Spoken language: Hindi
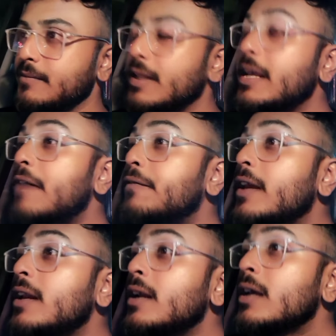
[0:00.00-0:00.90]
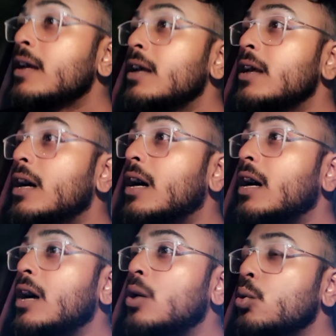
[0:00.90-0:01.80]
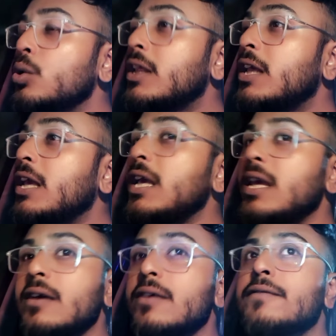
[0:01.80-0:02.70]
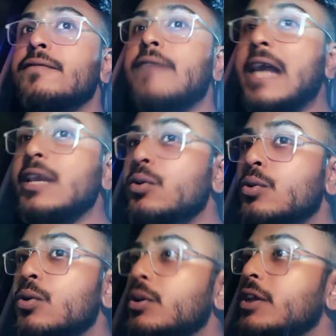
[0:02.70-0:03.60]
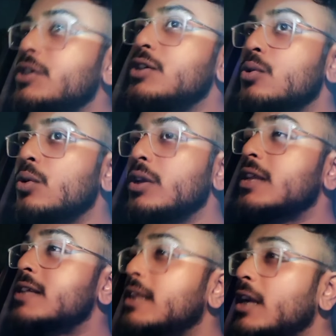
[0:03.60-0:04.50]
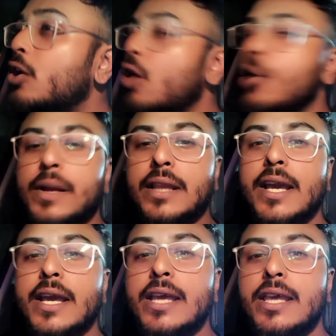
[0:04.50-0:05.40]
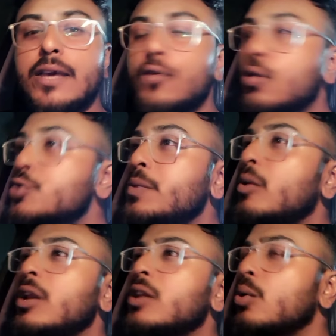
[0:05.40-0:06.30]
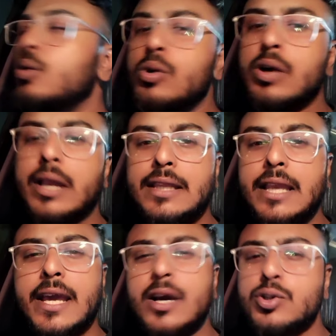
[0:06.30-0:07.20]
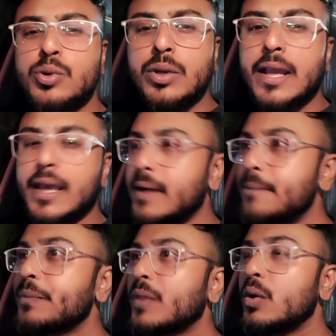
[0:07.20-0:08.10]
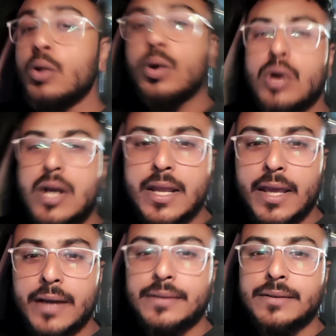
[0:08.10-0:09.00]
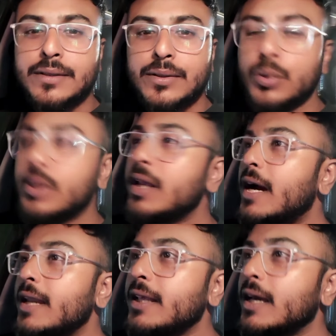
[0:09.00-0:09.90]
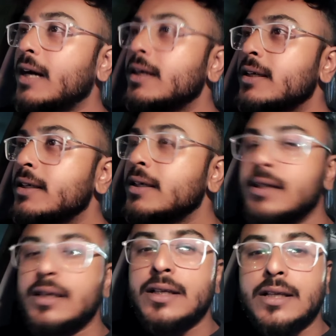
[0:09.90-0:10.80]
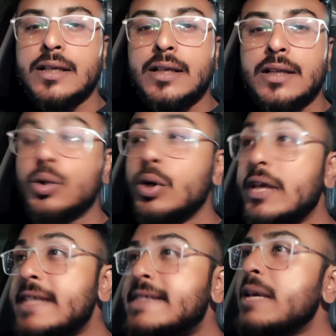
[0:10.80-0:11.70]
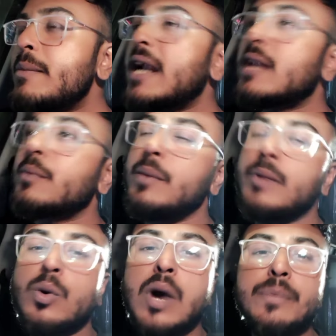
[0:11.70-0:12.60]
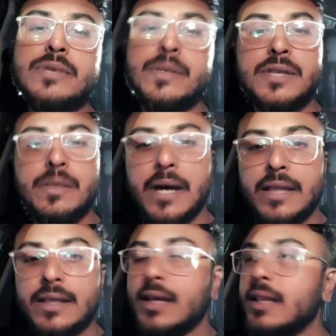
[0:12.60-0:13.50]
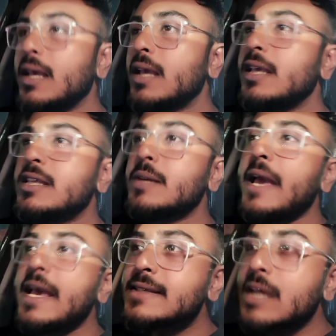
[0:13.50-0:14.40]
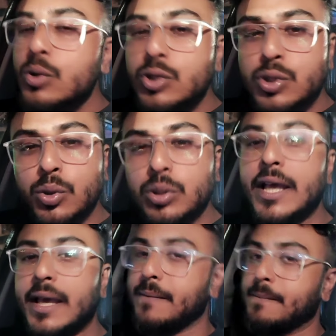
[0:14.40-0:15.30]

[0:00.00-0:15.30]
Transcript: या फिर आ, उनकी वैल्यू को उनकी चीज़ों को इतना ज़्यादा ड्रॉप कर दिया गया कि वो कुछ भी बोले तो लोगों को गलत ही लगेगा और झूठी लगेगा उन लोगों का क्या उनकी कहानी क्या तो इसी मैटर पे मेरे को आप सबसे बात करनी है कि जब ऐसा कुछ होता है